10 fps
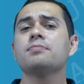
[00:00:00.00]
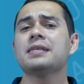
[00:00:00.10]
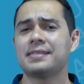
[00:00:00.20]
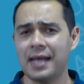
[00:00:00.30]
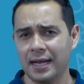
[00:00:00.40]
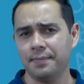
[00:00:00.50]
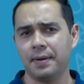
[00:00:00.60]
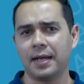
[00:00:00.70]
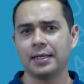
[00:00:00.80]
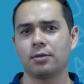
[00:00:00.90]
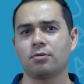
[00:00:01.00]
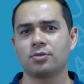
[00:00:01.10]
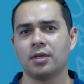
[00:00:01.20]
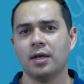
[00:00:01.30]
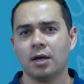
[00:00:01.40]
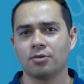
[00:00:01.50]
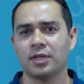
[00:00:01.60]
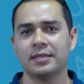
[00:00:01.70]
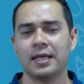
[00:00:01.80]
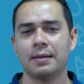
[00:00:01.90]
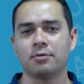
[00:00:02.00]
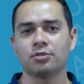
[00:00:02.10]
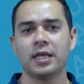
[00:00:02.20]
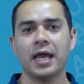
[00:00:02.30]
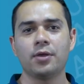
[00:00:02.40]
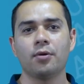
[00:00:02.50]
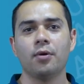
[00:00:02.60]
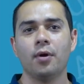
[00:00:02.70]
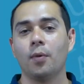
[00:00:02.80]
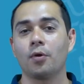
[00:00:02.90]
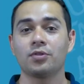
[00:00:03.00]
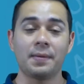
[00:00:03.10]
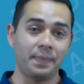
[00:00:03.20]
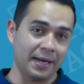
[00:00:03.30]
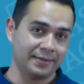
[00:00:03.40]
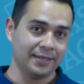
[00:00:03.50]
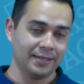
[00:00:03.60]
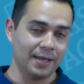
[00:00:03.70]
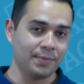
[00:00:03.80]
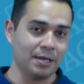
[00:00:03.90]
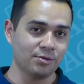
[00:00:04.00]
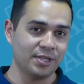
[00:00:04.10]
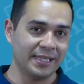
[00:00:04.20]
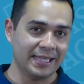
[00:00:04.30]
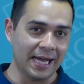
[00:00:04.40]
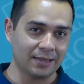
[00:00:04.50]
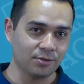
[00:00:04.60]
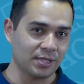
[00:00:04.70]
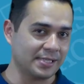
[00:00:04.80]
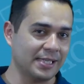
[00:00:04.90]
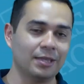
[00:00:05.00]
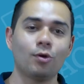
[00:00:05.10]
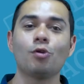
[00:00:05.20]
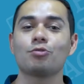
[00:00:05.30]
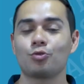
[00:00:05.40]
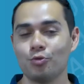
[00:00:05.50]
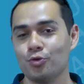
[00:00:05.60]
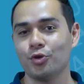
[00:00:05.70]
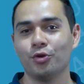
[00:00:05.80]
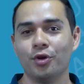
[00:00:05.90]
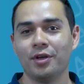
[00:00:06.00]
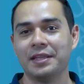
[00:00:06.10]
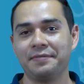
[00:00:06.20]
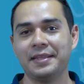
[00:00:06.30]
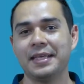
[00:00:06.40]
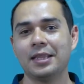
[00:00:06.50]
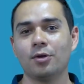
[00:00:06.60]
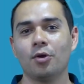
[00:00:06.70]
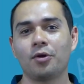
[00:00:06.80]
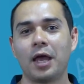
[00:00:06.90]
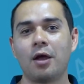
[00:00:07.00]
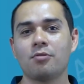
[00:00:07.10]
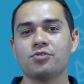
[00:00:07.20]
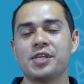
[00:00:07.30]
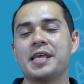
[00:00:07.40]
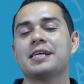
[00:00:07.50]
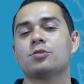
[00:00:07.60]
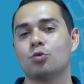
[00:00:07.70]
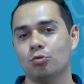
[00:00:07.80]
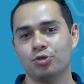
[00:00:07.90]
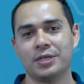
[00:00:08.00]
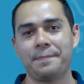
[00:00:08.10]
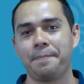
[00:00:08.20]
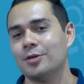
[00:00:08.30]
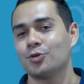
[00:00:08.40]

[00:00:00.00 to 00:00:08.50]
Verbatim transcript: un mensaje para que todos nos enteremos de ello. Por otra parte, también los sindicatos haciendo lo suyo, defendiendo lo que consideran su lucha